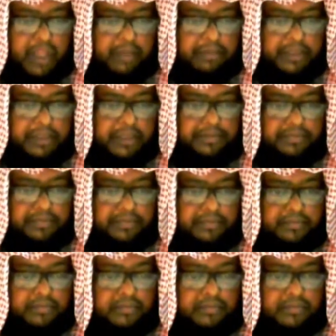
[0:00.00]
আমি
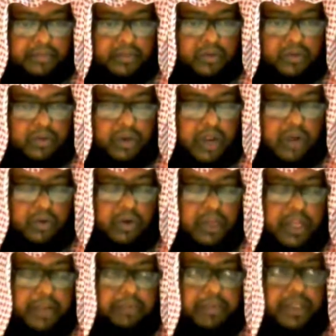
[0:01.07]
কোরআনুল
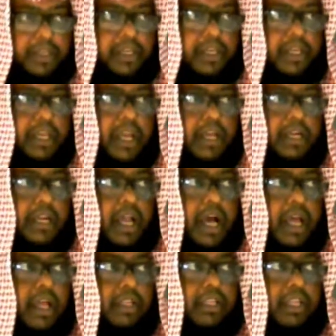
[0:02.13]
করিম থেকে একটি
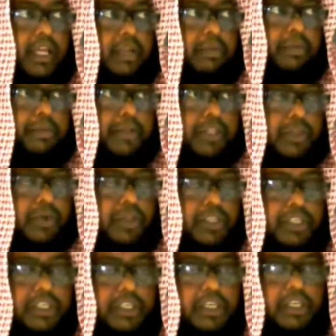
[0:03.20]
আয়াতি কারণে পেশ
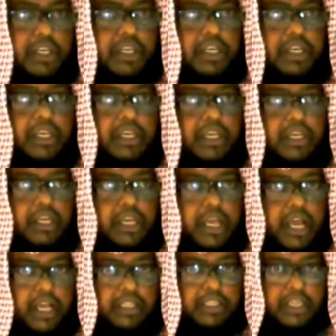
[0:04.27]
করেছি এই
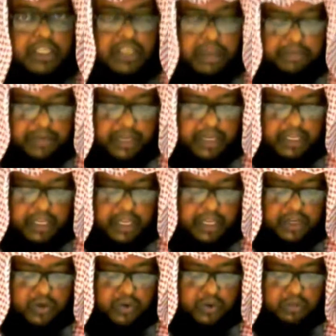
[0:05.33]
আয়াতকে সামনে
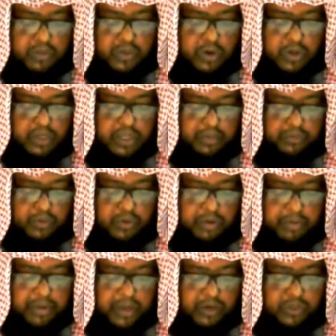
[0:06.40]
রেখেই খুব
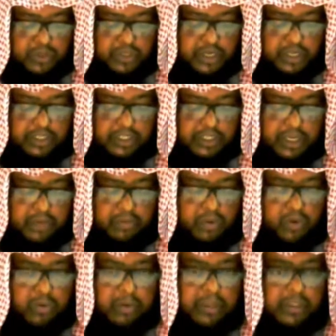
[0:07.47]
সংক্ষিপ্তভাবে আলোচনার ইতি টানবো
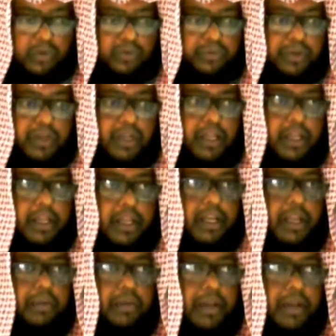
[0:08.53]
ওমা তৌফিকে
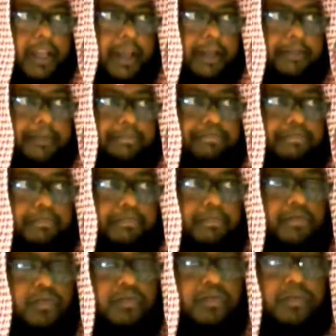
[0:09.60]
ইল্লা বিল্লাহ
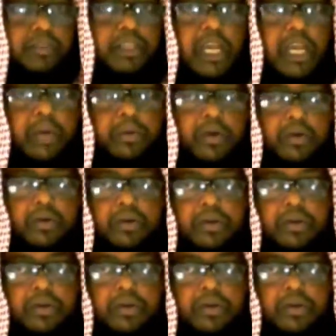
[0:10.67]
এবং